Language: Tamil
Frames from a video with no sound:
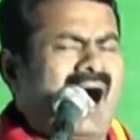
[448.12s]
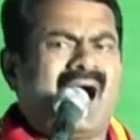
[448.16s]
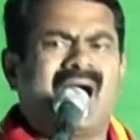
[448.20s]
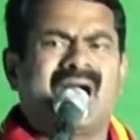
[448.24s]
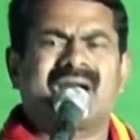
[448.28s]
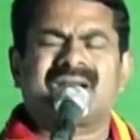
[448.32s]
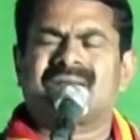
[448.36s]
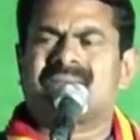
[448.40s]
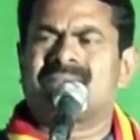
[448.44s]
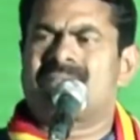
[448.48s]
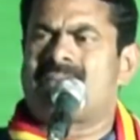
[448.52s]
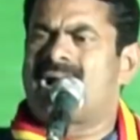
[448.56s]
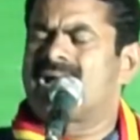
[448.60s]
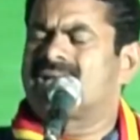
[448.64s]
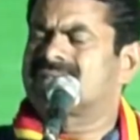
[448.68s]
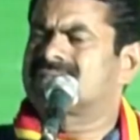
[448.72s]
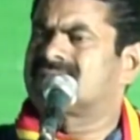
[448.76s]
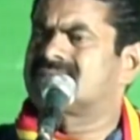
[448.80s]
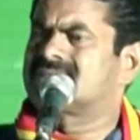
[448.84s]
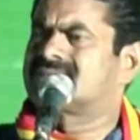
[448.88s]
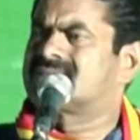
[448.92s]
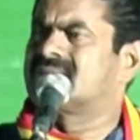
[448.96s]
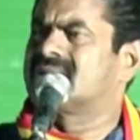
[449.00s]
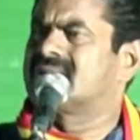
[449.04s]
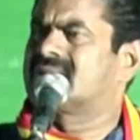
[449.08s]
ஆறு
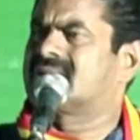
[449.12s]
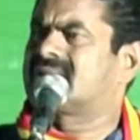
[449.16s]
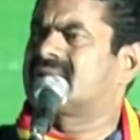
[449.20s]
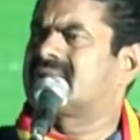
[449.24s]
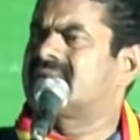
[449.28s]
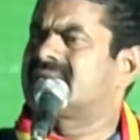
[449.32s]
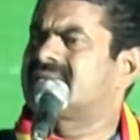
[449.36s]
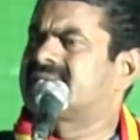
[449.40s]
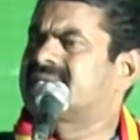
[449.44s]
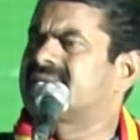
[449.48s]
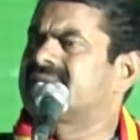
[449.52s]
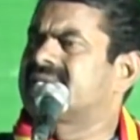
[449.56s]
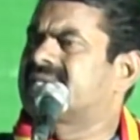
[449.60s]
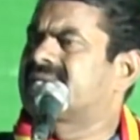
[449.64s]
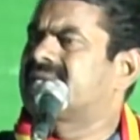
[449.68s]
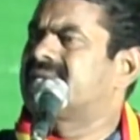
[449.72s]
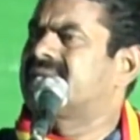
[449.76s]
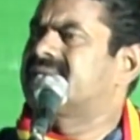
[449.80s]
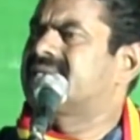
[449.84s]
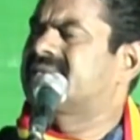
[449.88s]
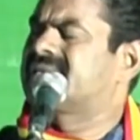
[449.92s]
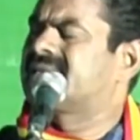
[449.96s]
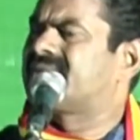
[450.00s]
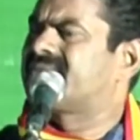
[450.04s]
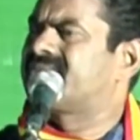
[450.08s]
மாசத்தில் கட்டி
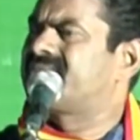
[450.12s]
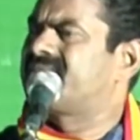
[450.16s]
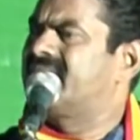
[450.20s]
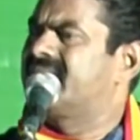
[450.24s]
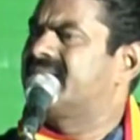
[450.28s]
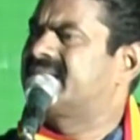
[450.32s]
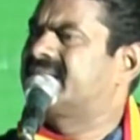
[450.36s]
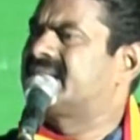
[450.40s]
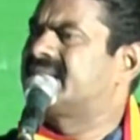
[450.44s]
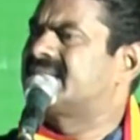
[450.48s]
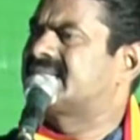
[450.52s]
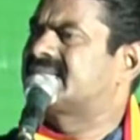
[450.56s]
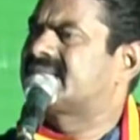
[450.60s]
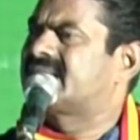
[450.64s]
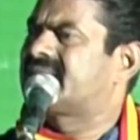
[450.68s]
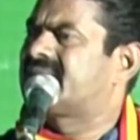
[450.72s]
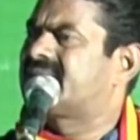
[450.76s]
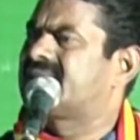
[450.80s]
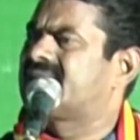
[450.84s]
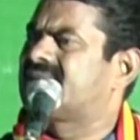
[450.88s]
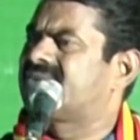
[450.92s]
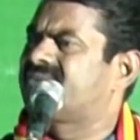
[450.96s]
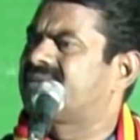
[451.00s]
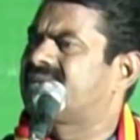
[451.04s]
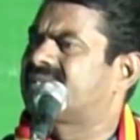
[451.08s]
கிழிக்கிற வேட்டி
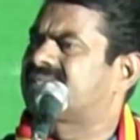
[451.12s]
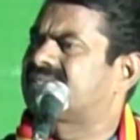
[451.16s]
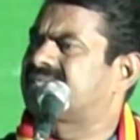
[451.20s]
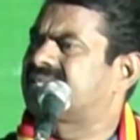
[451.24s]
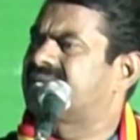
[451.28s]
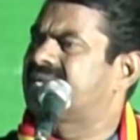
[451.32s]
சிலையவே